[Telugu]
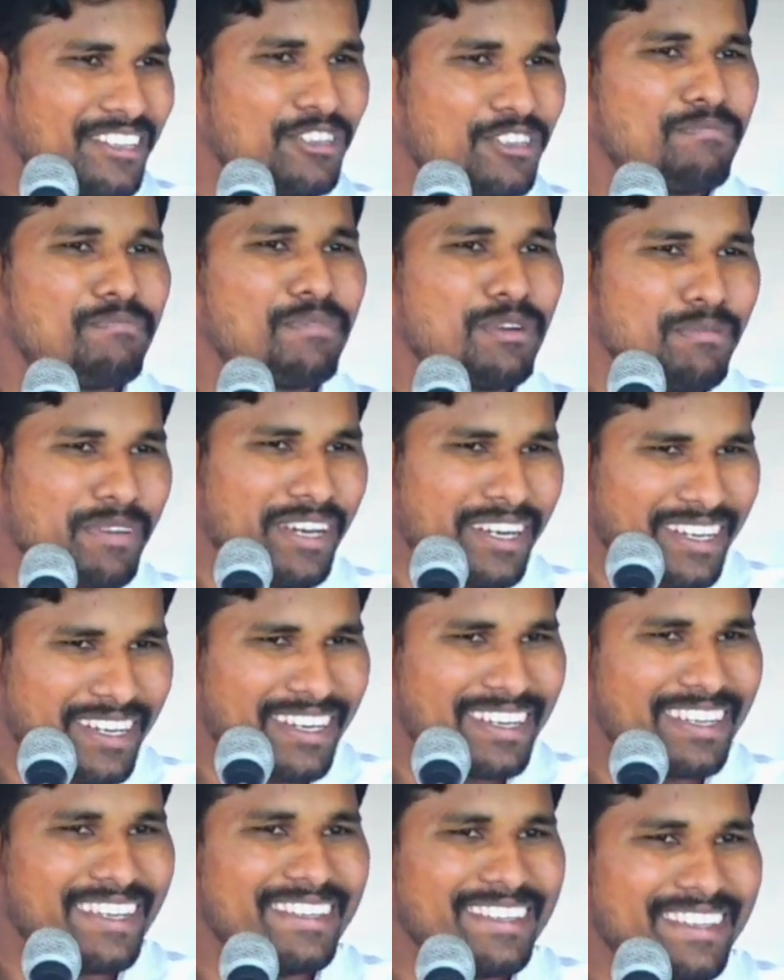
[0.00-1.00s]
తప్పుడు
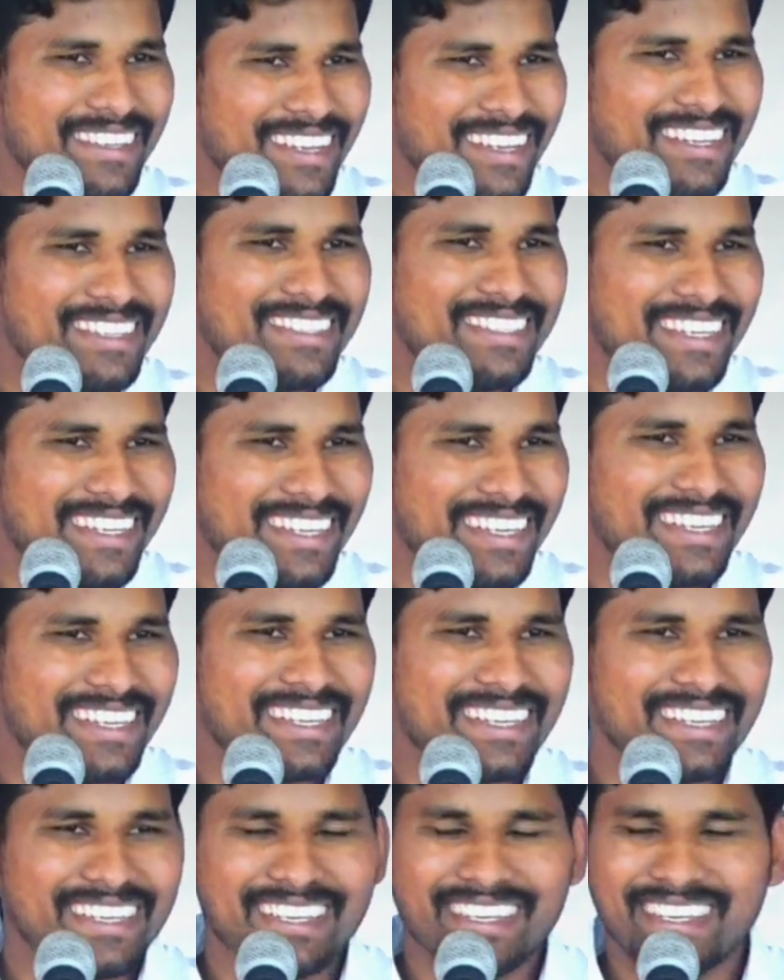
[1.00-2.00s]
మార్గానికి ఎందుకు వెళ్ళిద్దండి
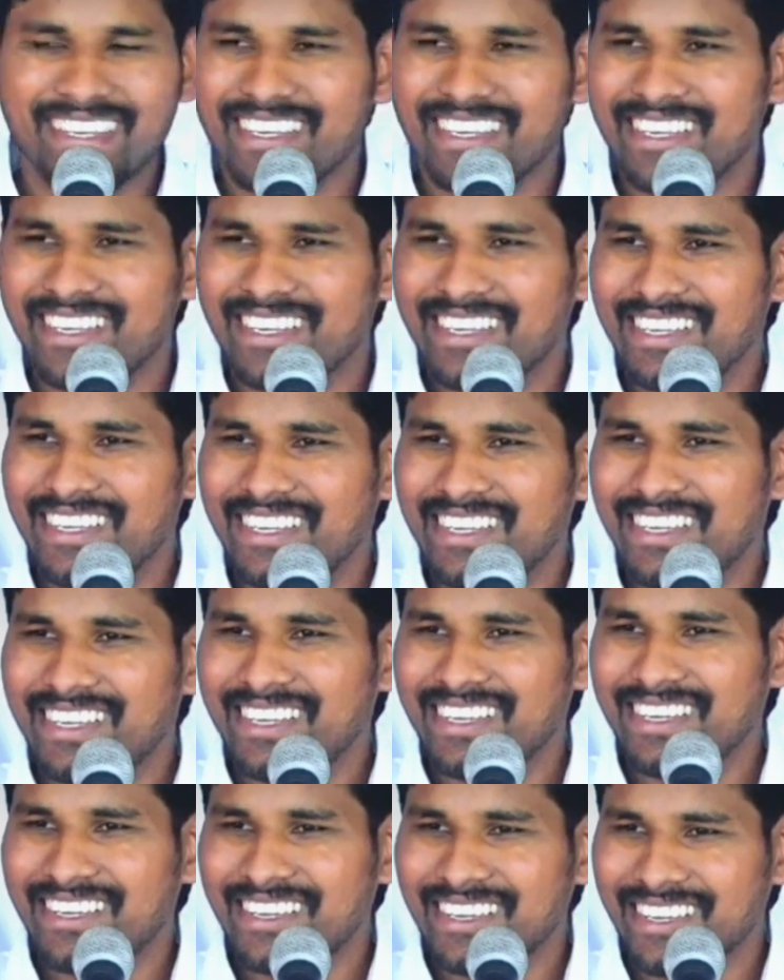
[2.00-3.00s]

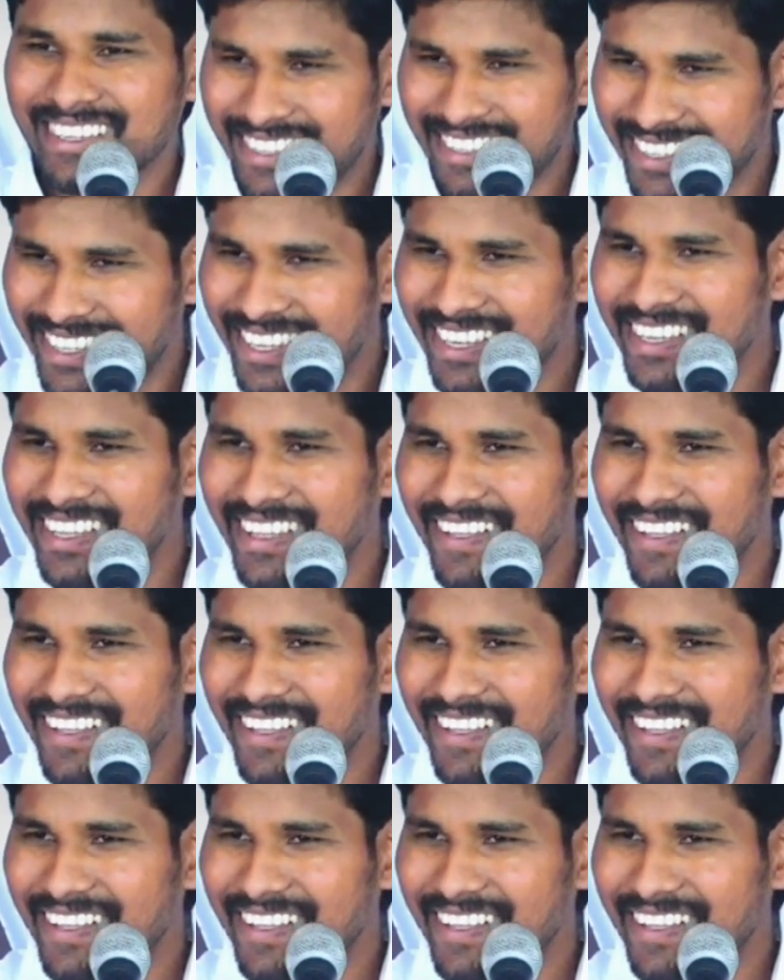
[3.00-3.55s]
అంతదా